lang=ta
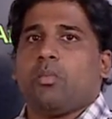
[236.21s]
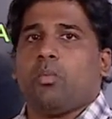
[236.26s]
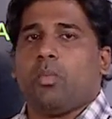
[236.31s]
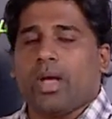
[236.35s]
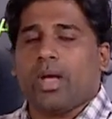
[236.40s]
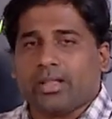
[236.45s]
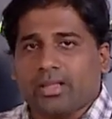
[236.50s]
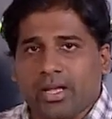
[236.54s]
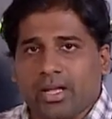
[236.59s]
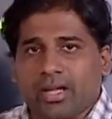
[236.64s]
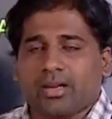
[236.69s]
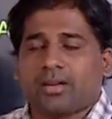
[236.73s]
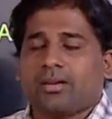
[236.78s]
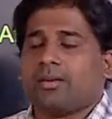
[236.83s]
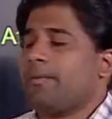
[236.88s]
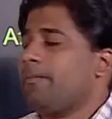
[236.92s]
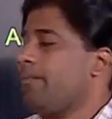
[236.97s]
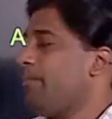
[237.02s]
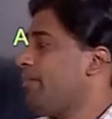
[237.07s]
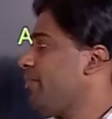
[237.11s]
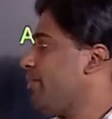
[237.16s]
வெதர்
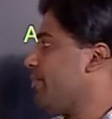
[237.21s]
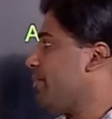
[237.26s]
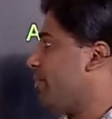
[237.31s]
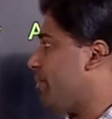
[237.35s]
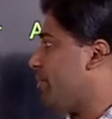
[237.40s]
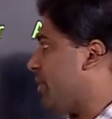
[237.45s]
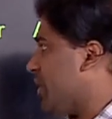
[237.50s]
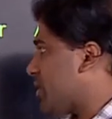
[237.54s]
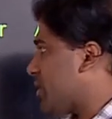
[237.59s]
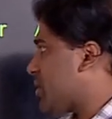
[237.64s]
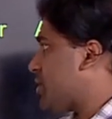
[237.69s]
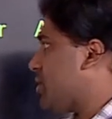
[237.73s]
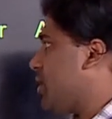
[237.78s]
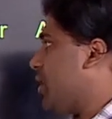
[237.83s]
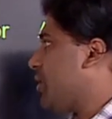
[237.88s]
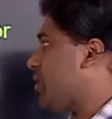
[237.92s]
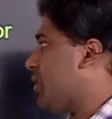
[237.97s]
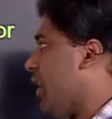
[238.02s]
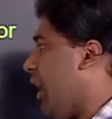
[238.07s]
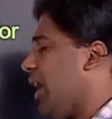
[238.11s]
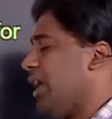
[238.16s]
திஸ்
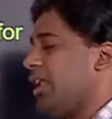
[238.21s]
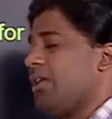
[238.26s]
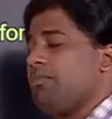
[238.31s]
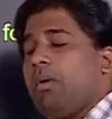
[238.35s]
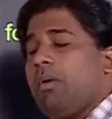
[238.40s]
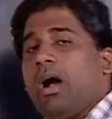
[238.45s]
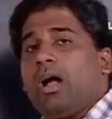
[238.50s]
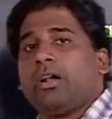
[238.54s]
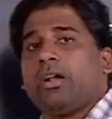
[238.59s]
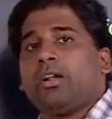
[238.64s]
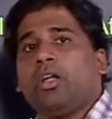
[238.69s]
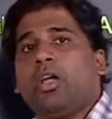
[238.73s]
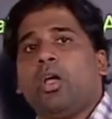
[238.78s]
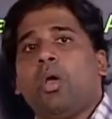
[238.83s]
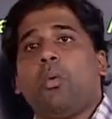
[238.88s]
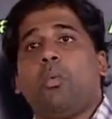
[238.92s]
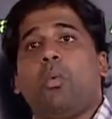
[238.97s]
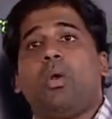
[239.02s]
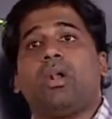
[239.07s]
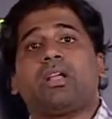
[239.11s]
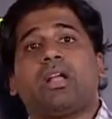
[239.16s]
தாலிபான்
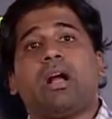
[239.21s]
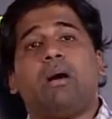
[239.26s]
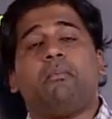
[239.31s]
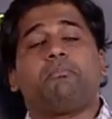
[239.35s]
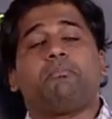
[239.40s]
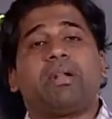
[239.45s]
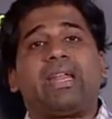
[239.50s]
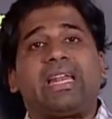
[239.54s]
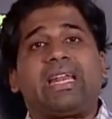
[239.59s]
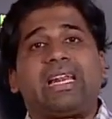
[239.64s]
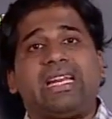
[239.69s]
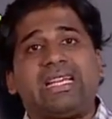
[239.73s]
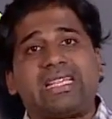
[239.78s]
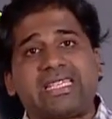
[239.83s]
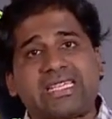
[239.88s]
will கம்ப்ளீட்லி